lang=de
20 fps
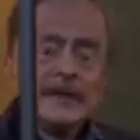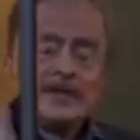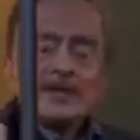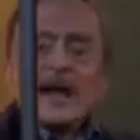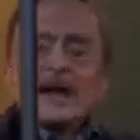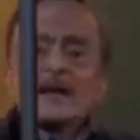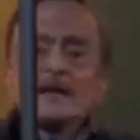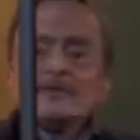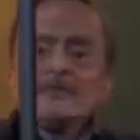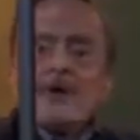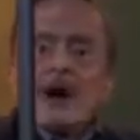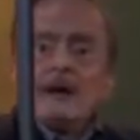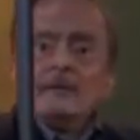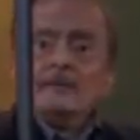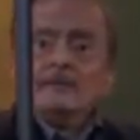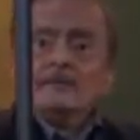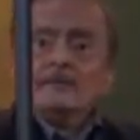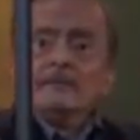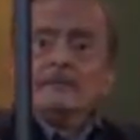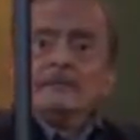Ich sage nur,
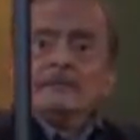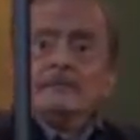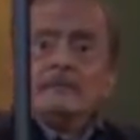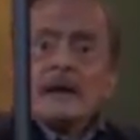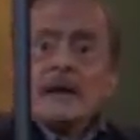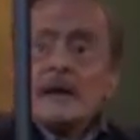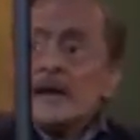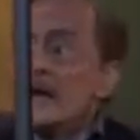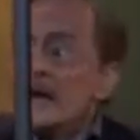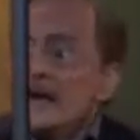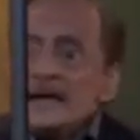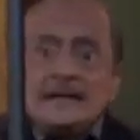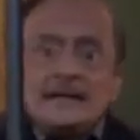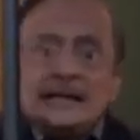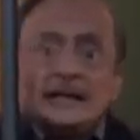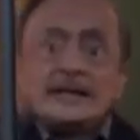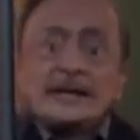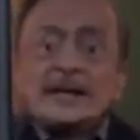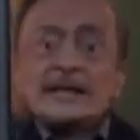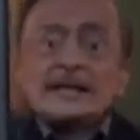in
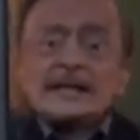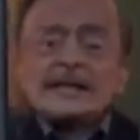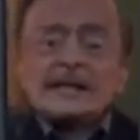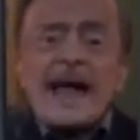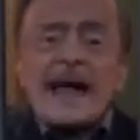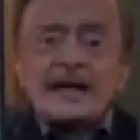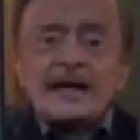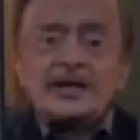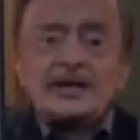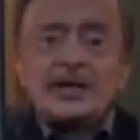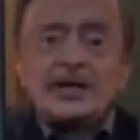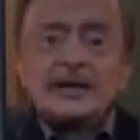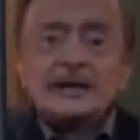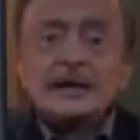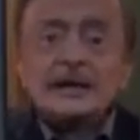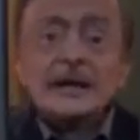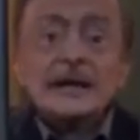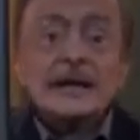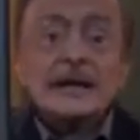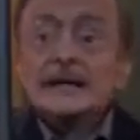die Dritte Reich,
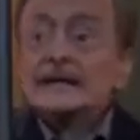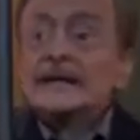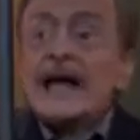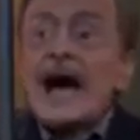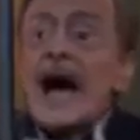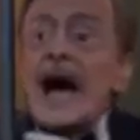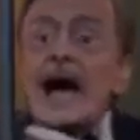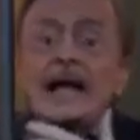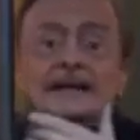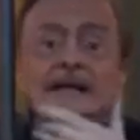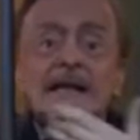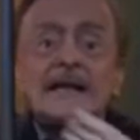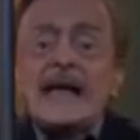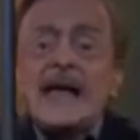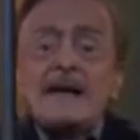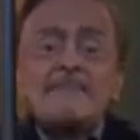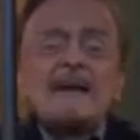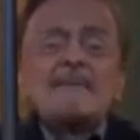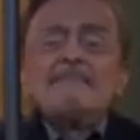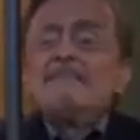da hat
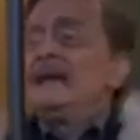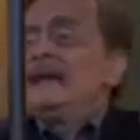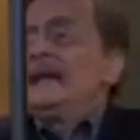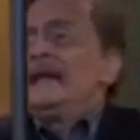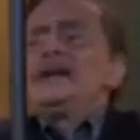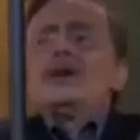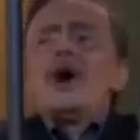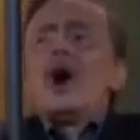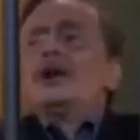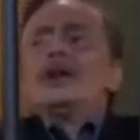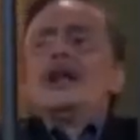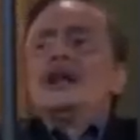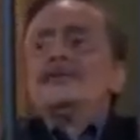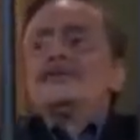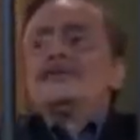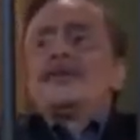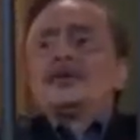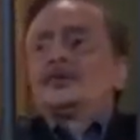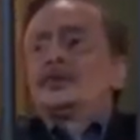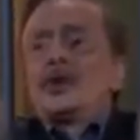gegeben
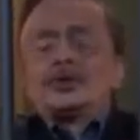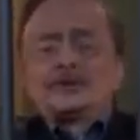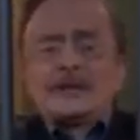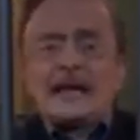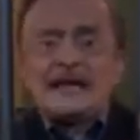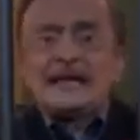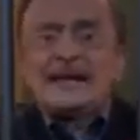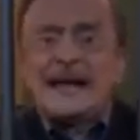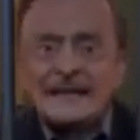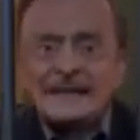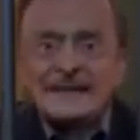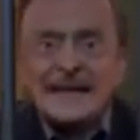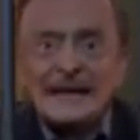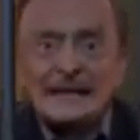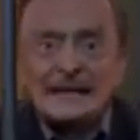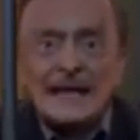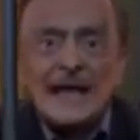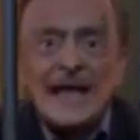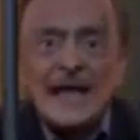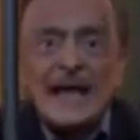Millionen von Toten in
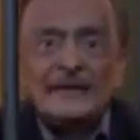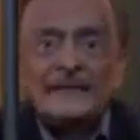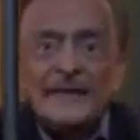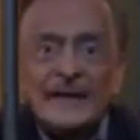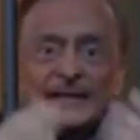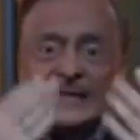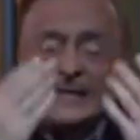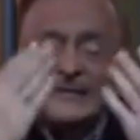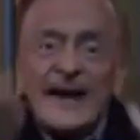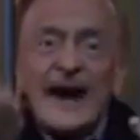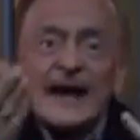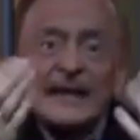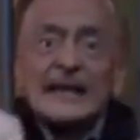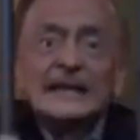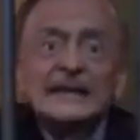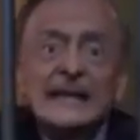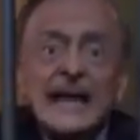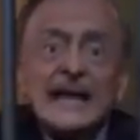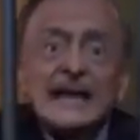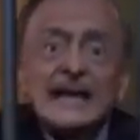KZ, wenn sie
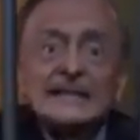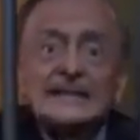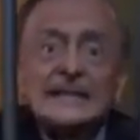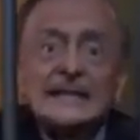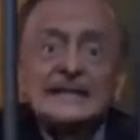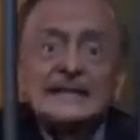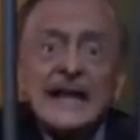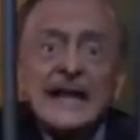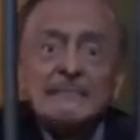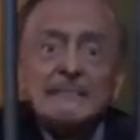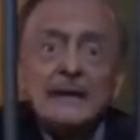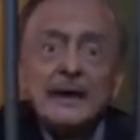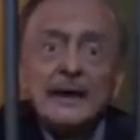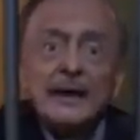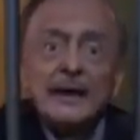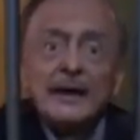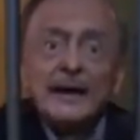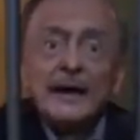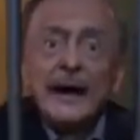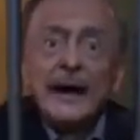waren gegen System.
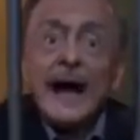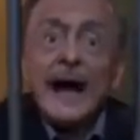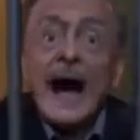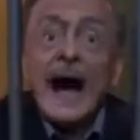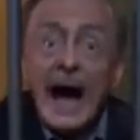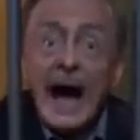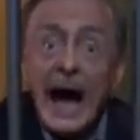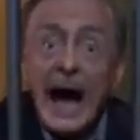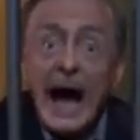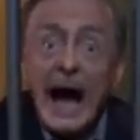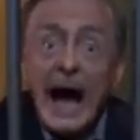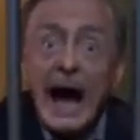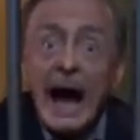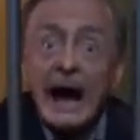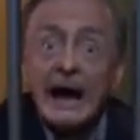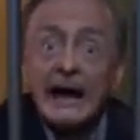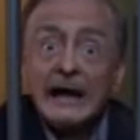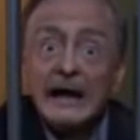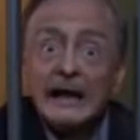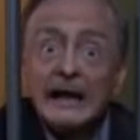
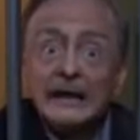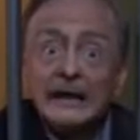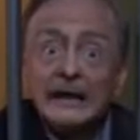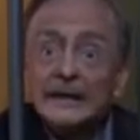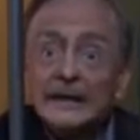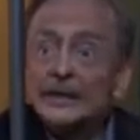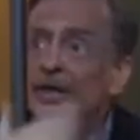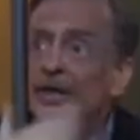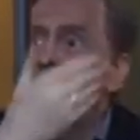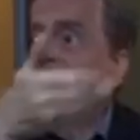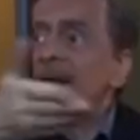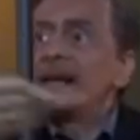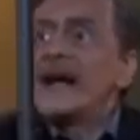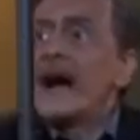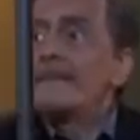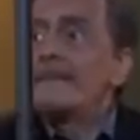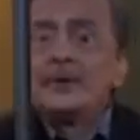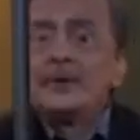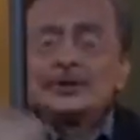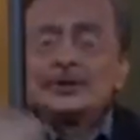Aha, ich habe
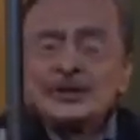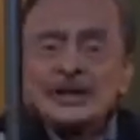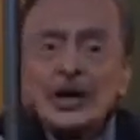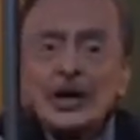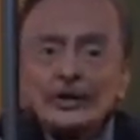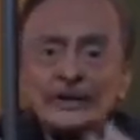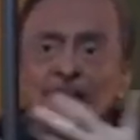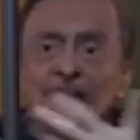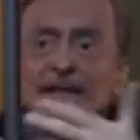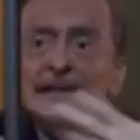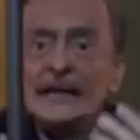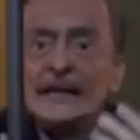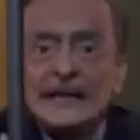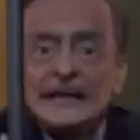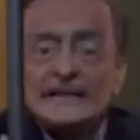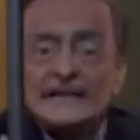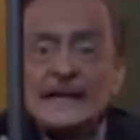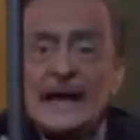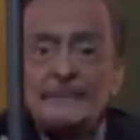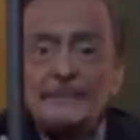gar Leute in den
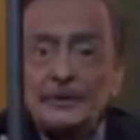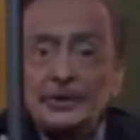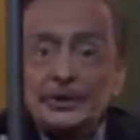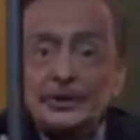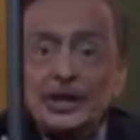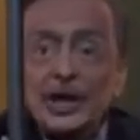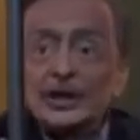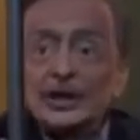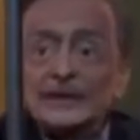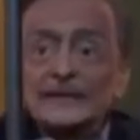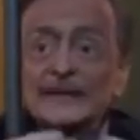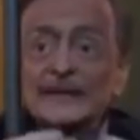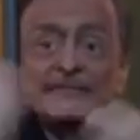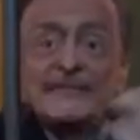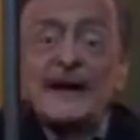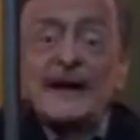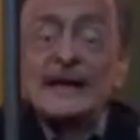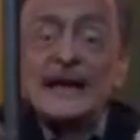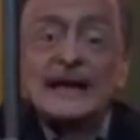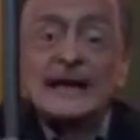letzten Jahren. Leute, was
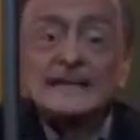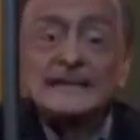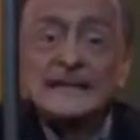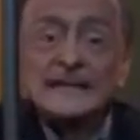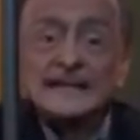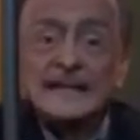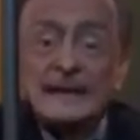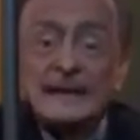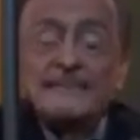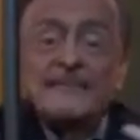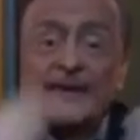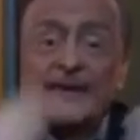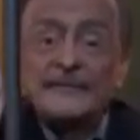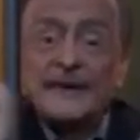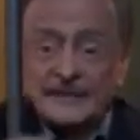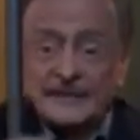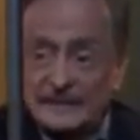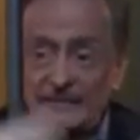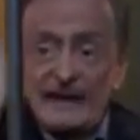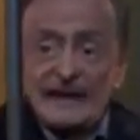war gegen System,
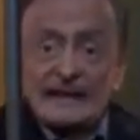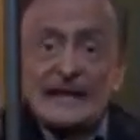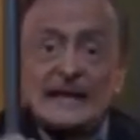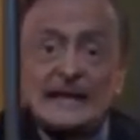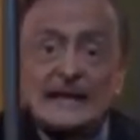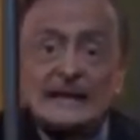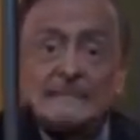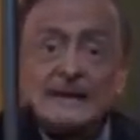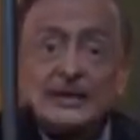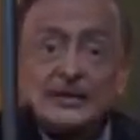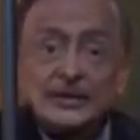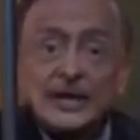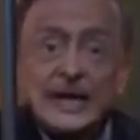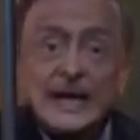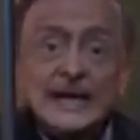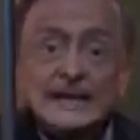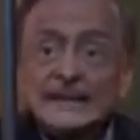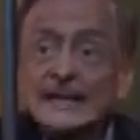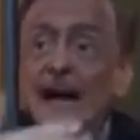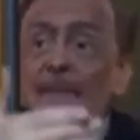was war gegen mich?
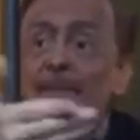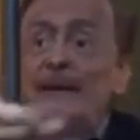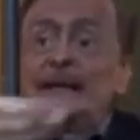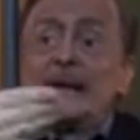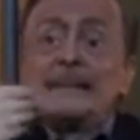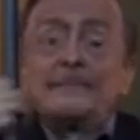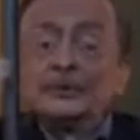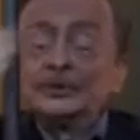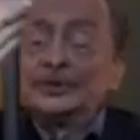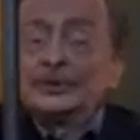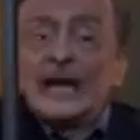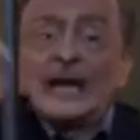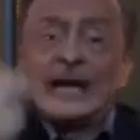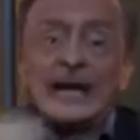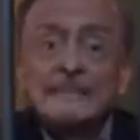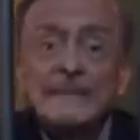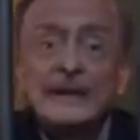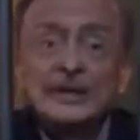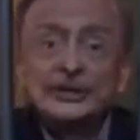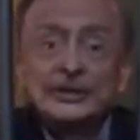Sie haben geputscht
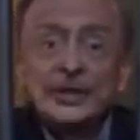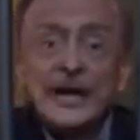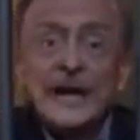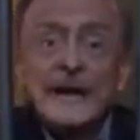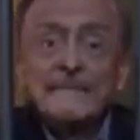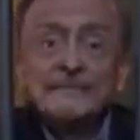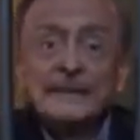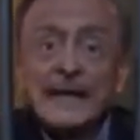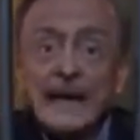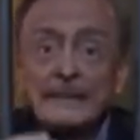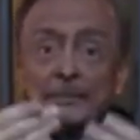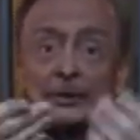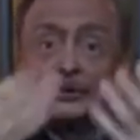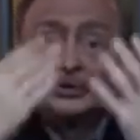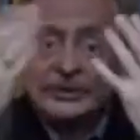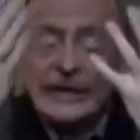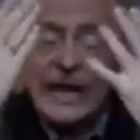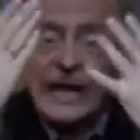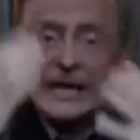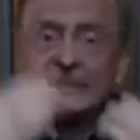gegen mich.
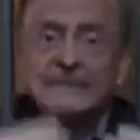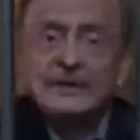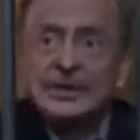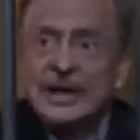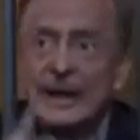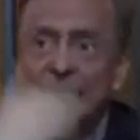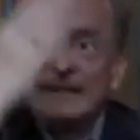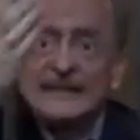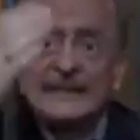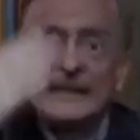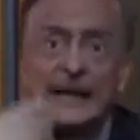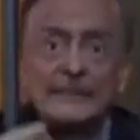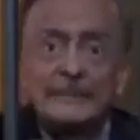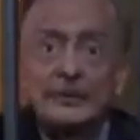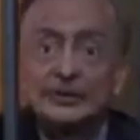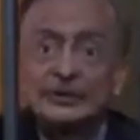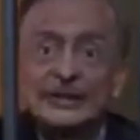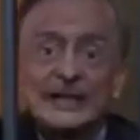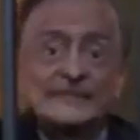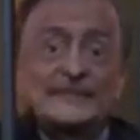Geputscht gegen mich haben sie
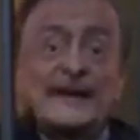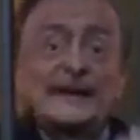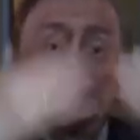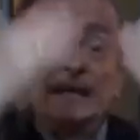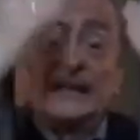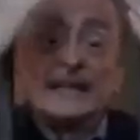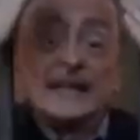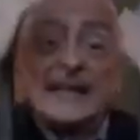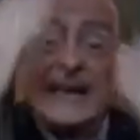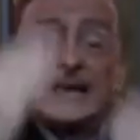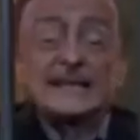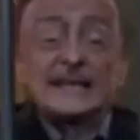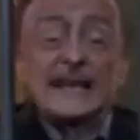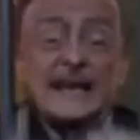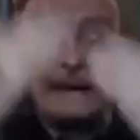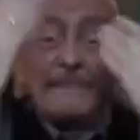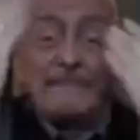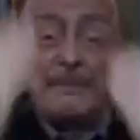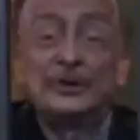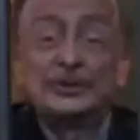geputscht. Das war die
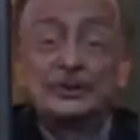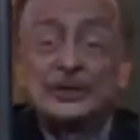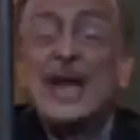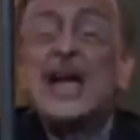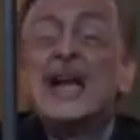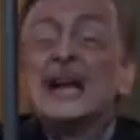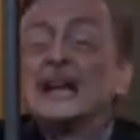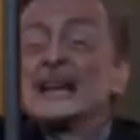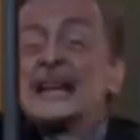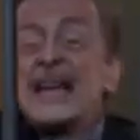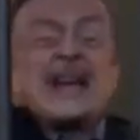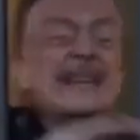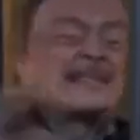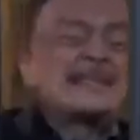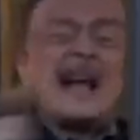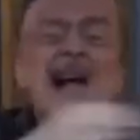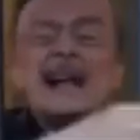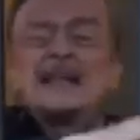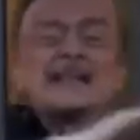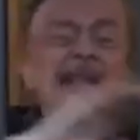größere Putsch,
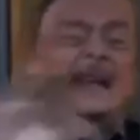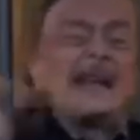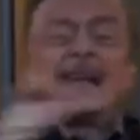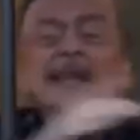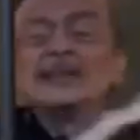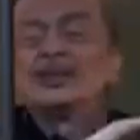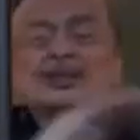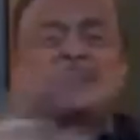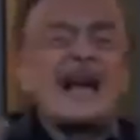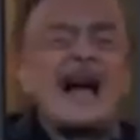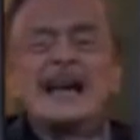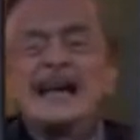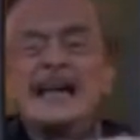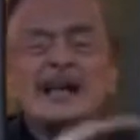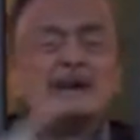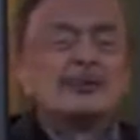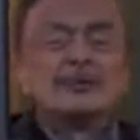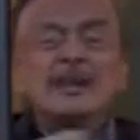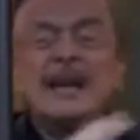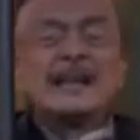größer als gegen
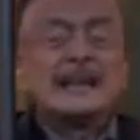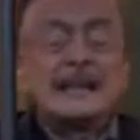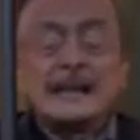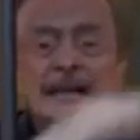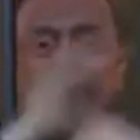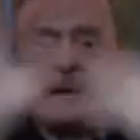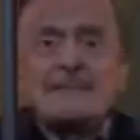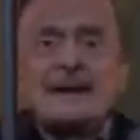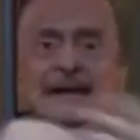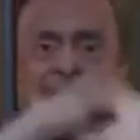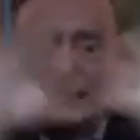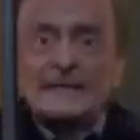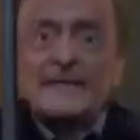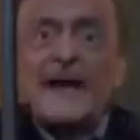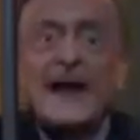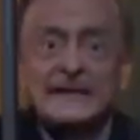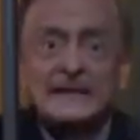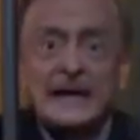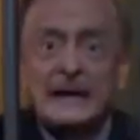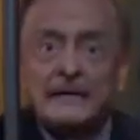Stalin und Hitler jemals
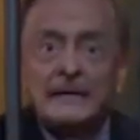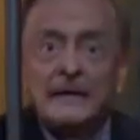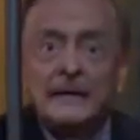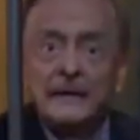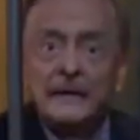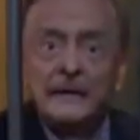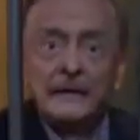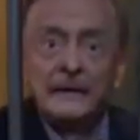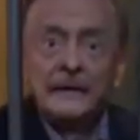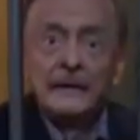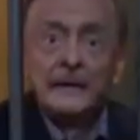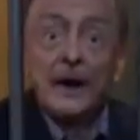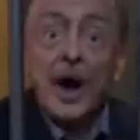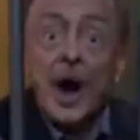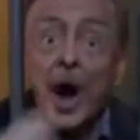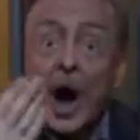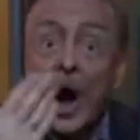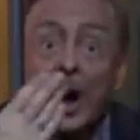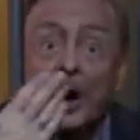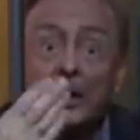gewesen.
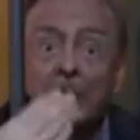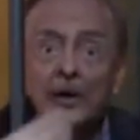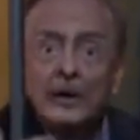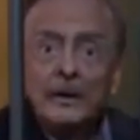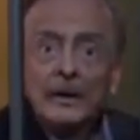Oh,